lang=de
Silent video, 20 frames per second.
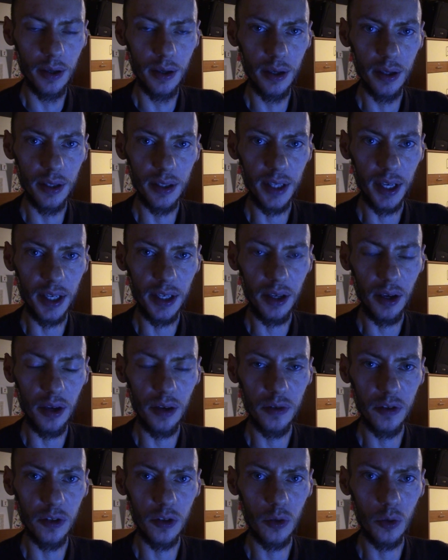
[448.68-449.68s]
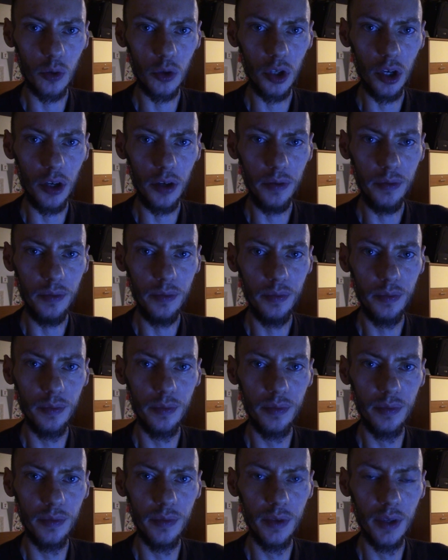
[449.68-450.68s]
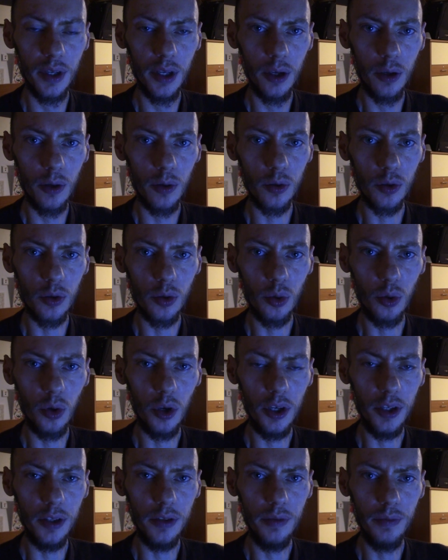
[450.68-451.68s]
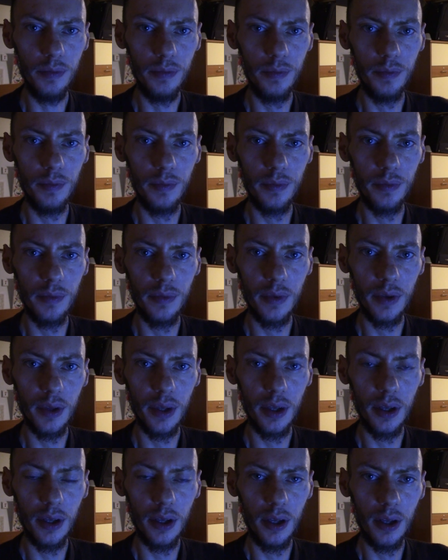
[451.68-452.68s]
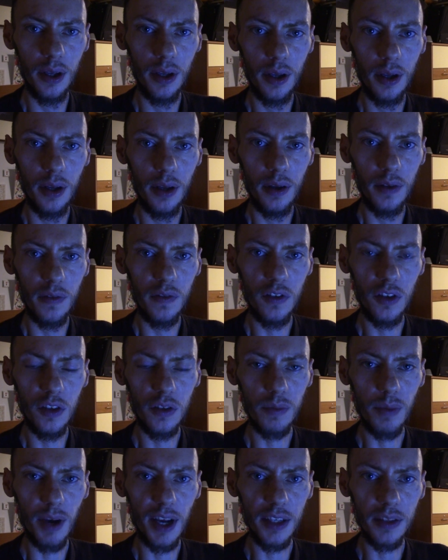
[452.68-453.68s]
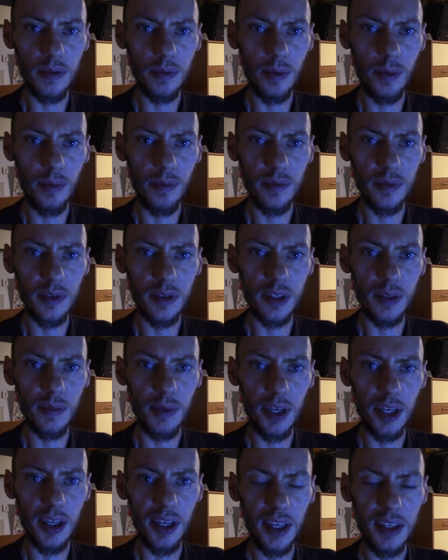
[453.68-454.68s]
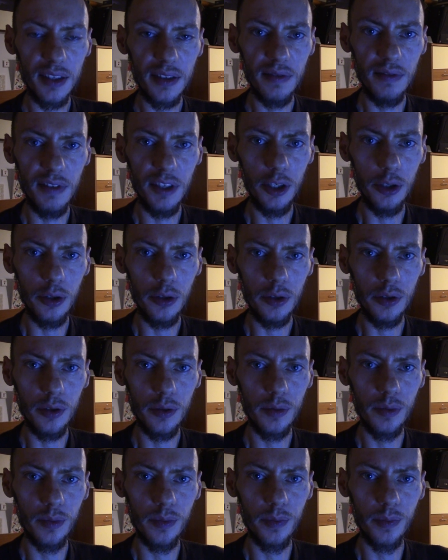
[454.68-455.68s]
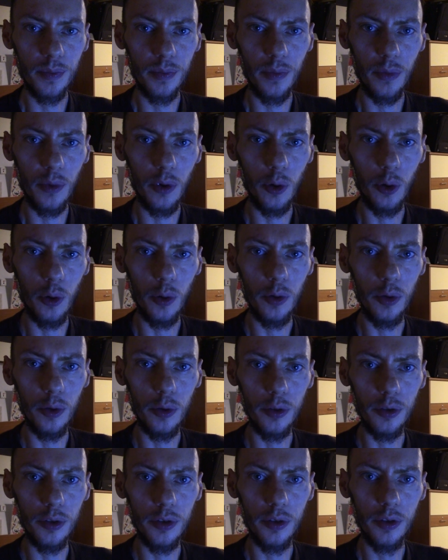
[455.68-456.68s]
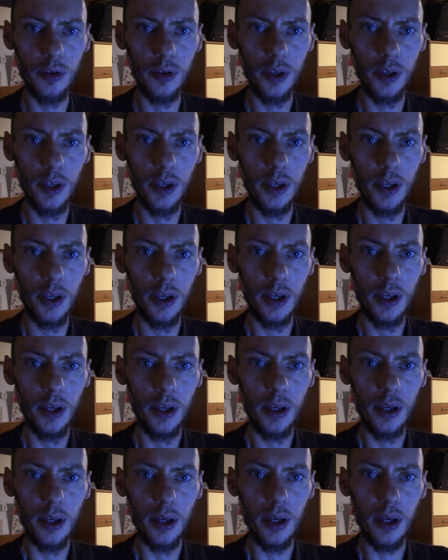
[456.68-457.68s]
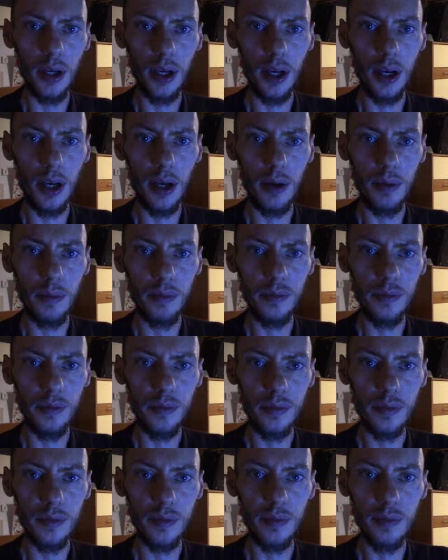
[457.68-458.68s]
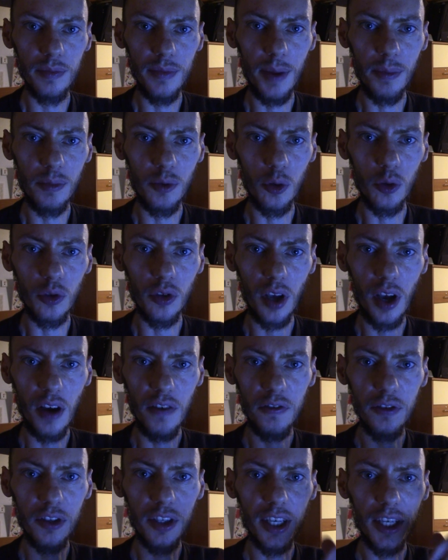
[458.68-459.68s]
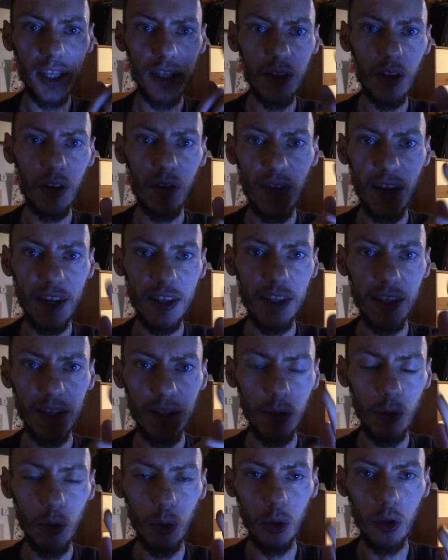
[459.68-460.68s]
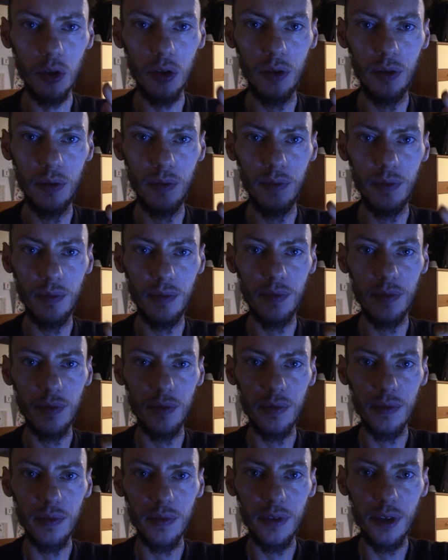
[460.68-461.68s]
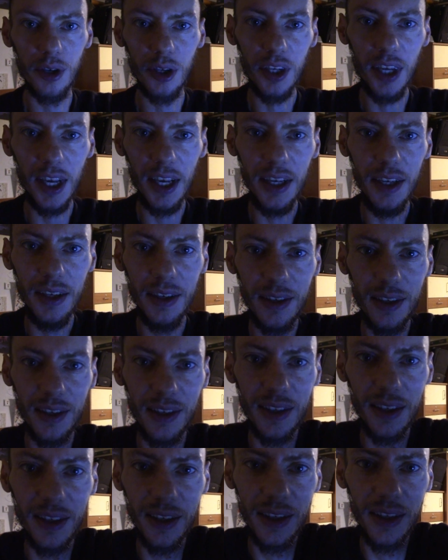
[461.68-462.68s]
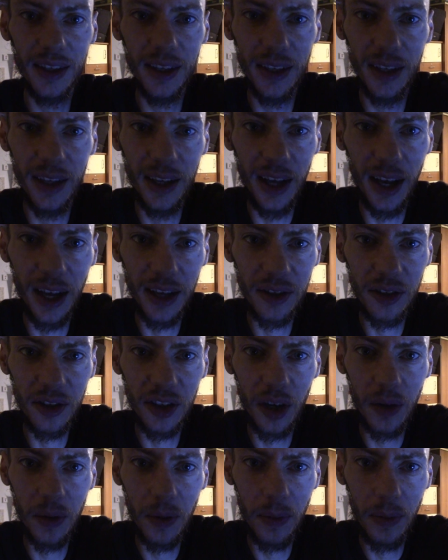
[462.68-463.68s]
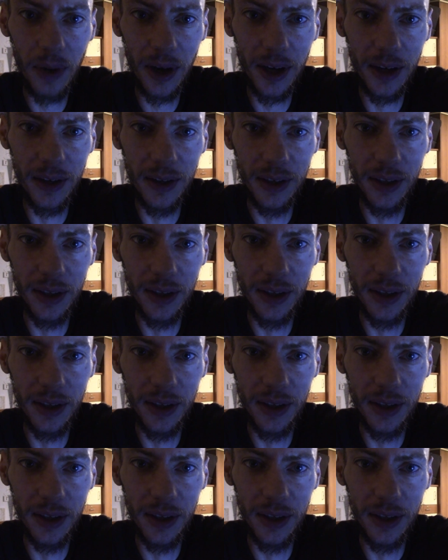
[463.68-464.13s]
ich danke euch fürs Zuschauen und Zuhören. Viel Spaß beim, bei den nächsten Videos und ähm, bleibt gut drauf und riecht auch weiterhin gut. Okay? Also ciao, Baba.